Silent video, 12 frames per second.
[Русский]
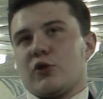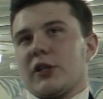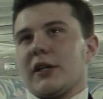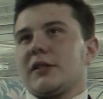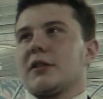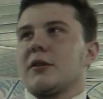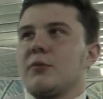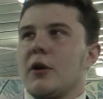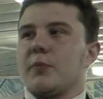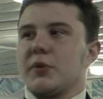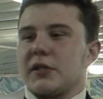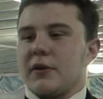участникам я
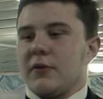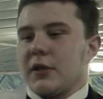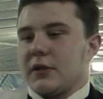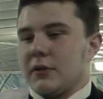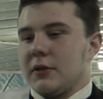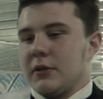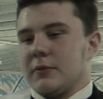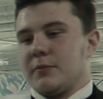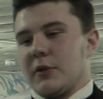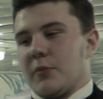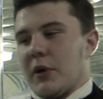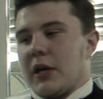посоветовал
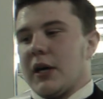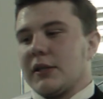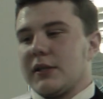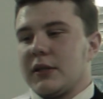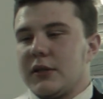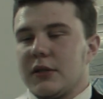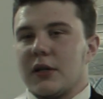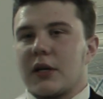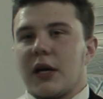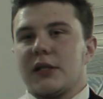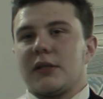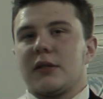не бояться идти на
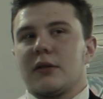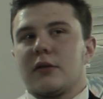кастинг,